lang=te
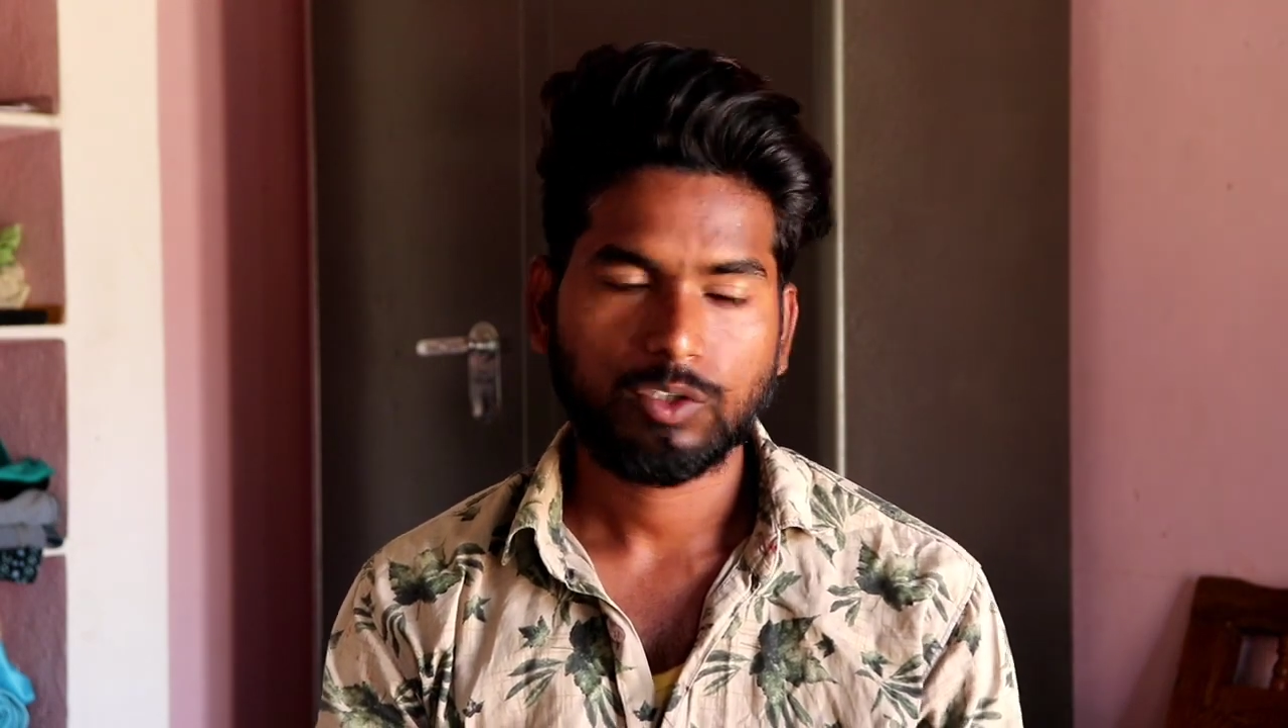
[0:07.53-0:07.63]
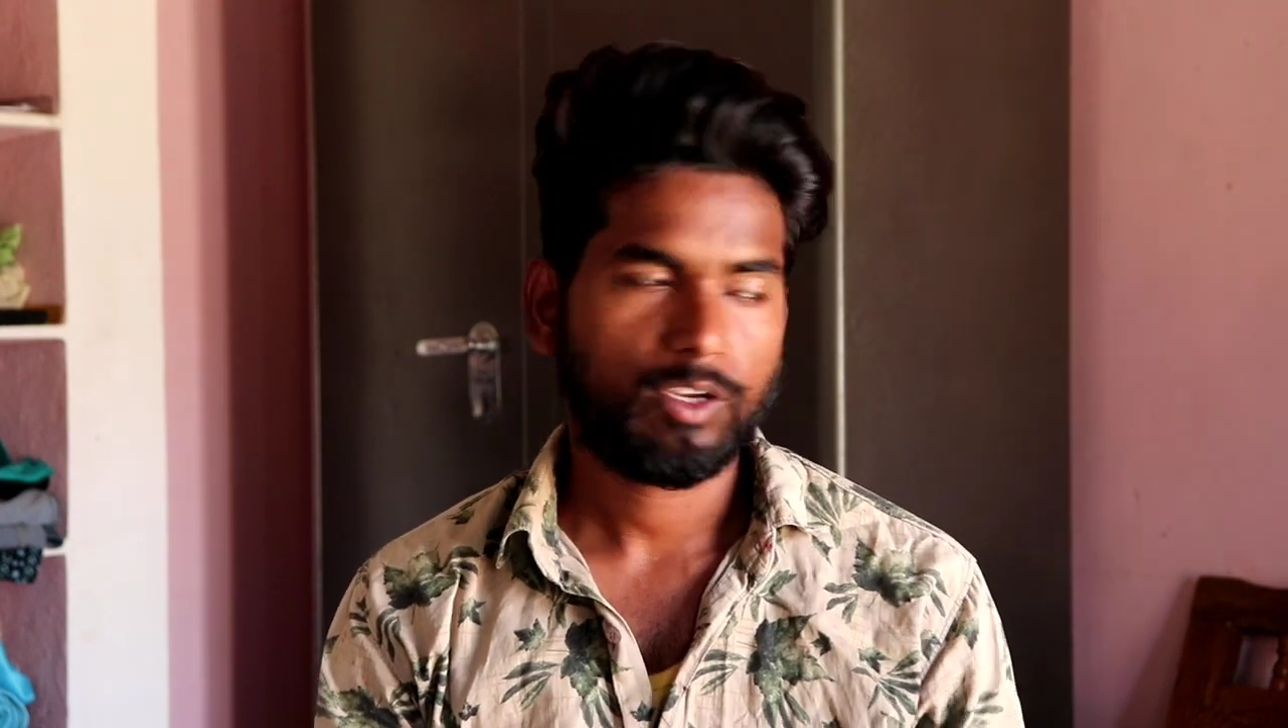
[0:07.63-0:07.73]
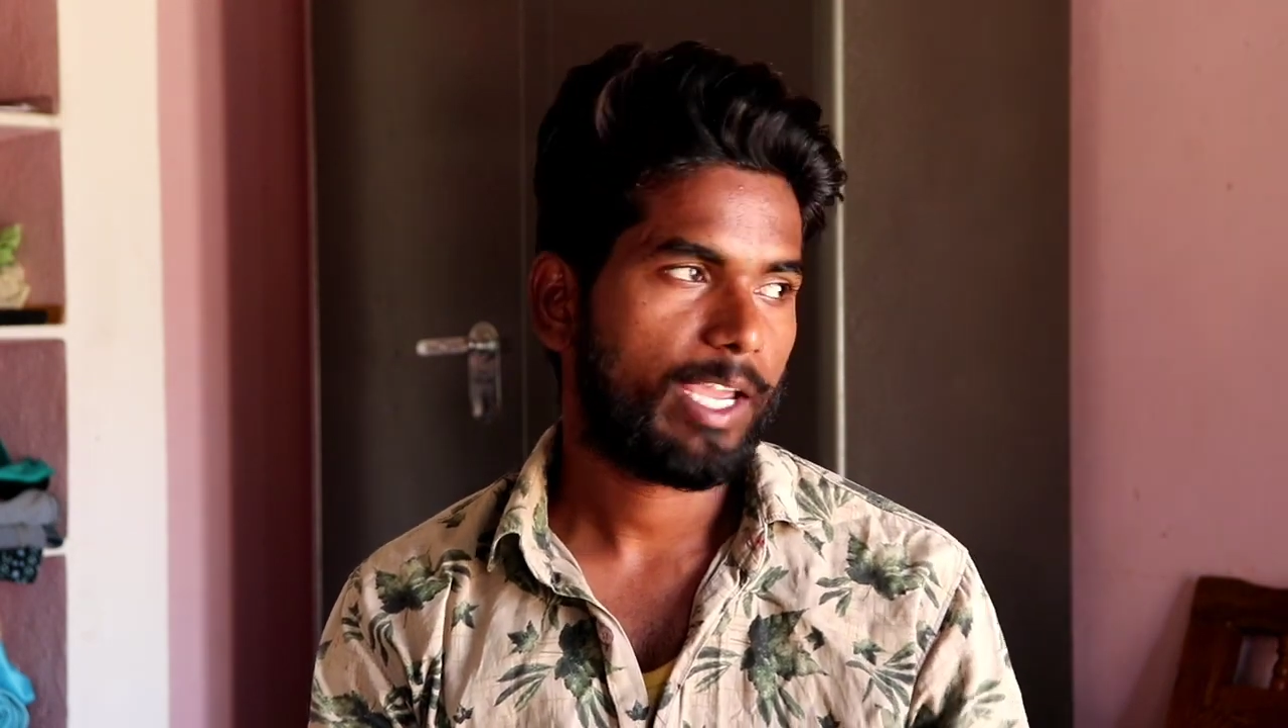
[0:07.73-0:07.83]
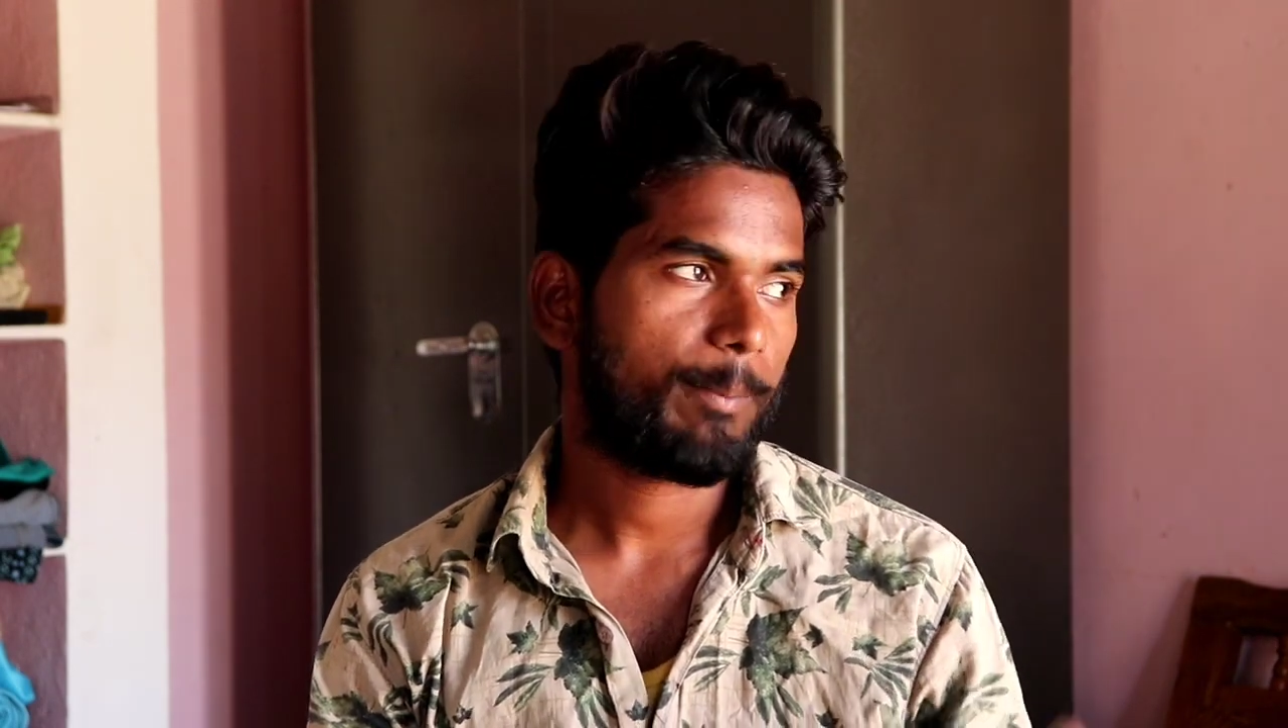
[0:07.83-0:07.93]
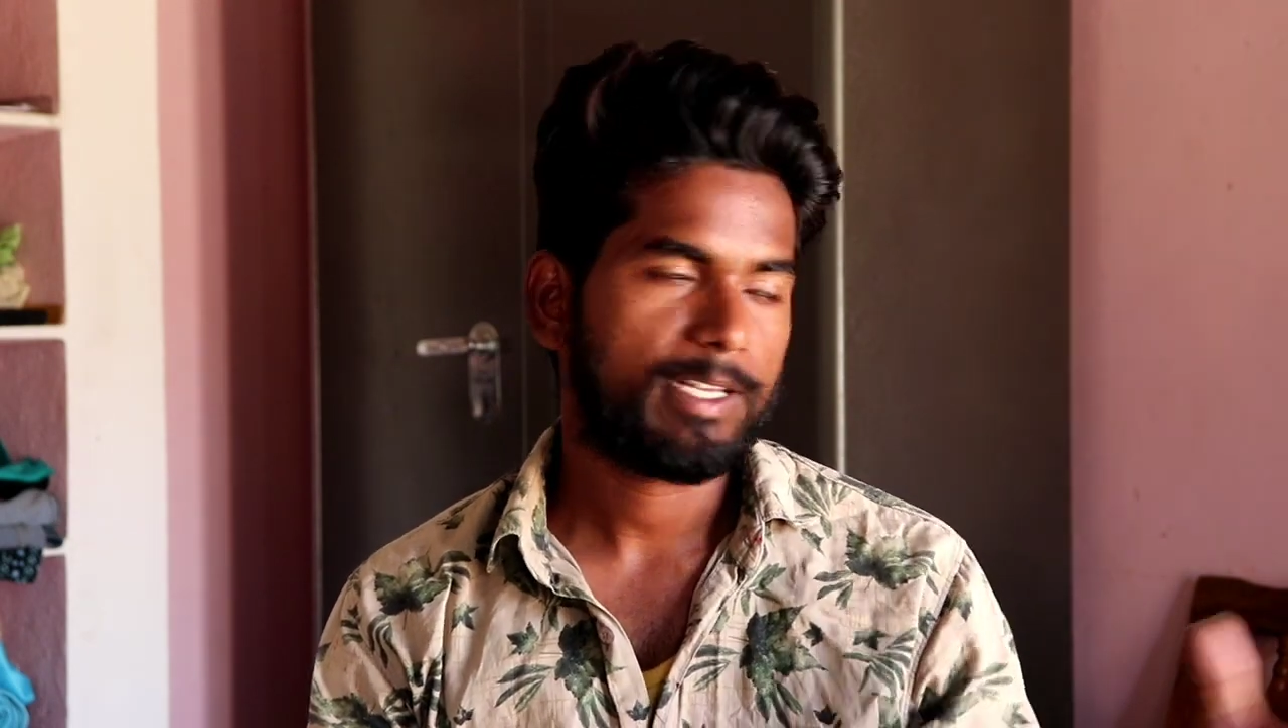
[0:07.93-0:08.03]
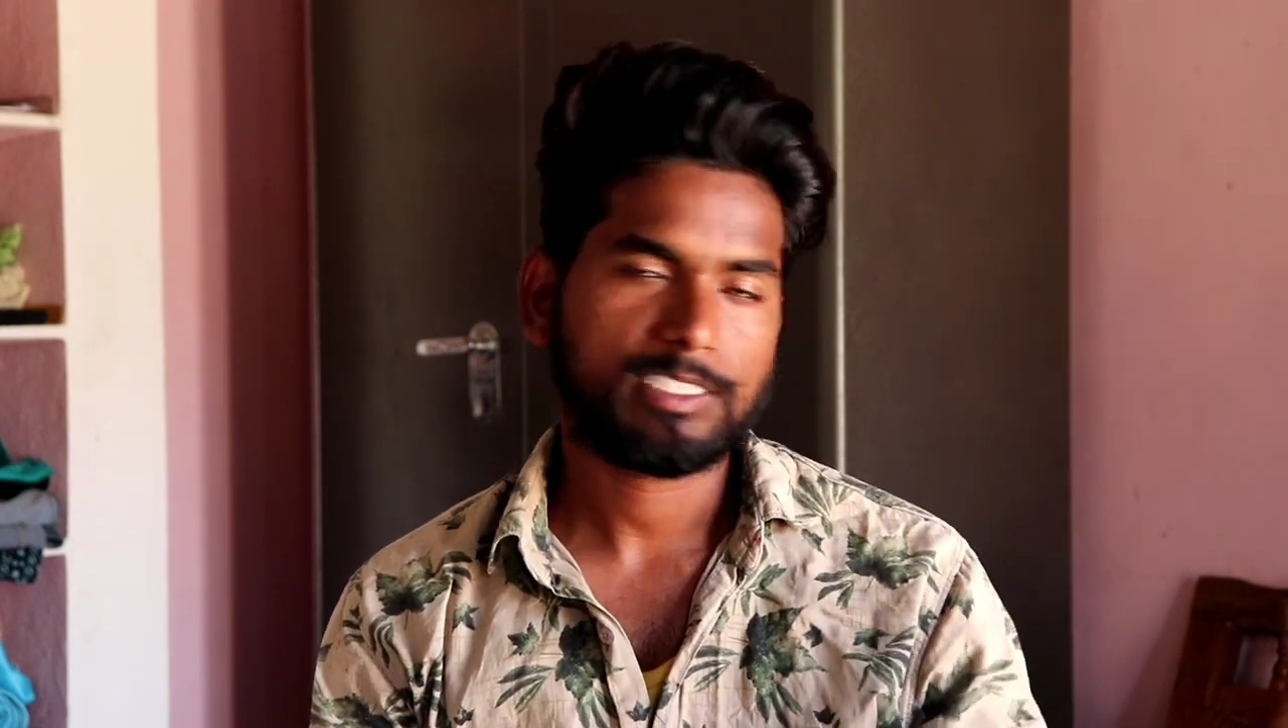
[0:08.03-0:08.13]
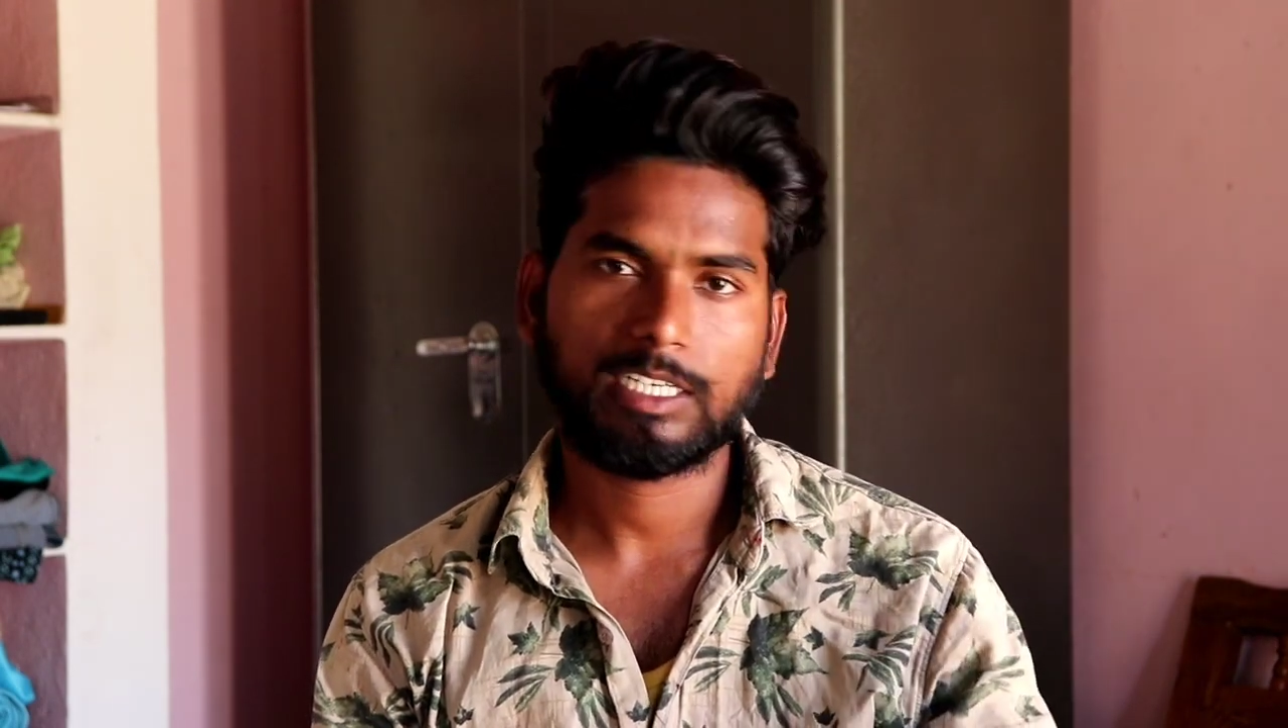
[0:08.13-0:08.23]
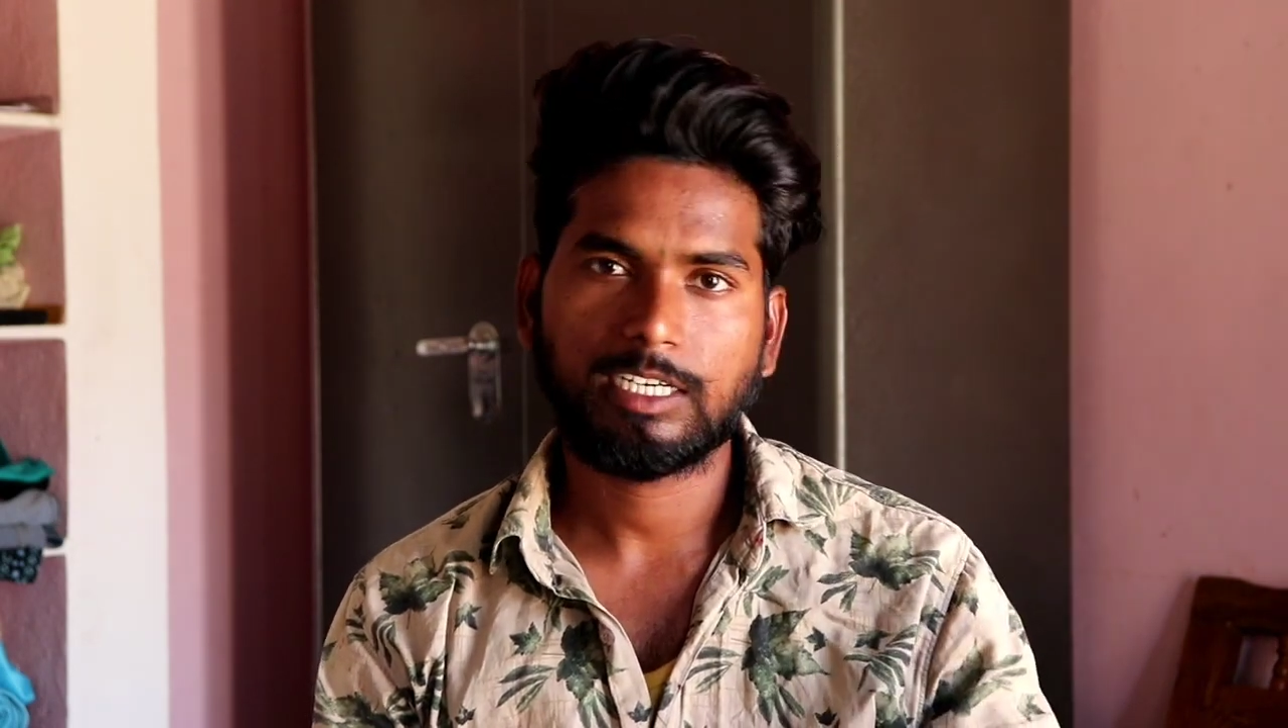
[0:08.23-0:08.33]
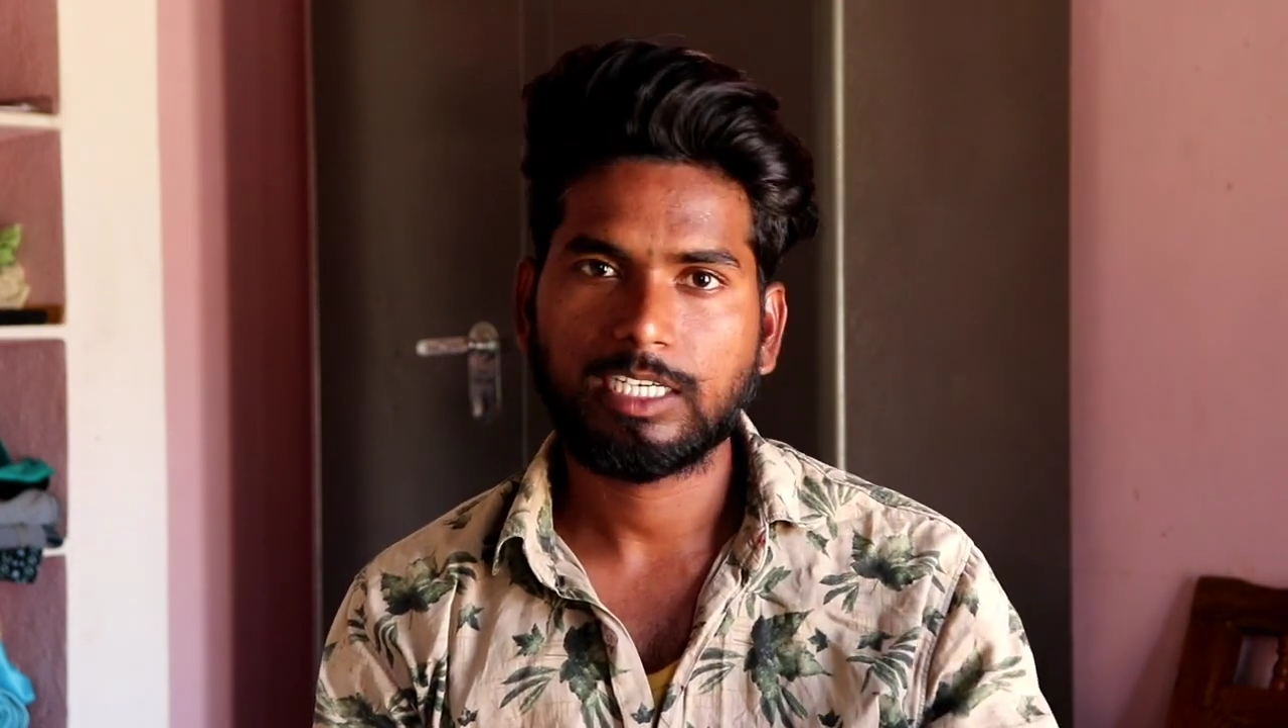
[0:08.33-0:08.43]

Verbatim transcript: సో ఏ ప్లేస్లో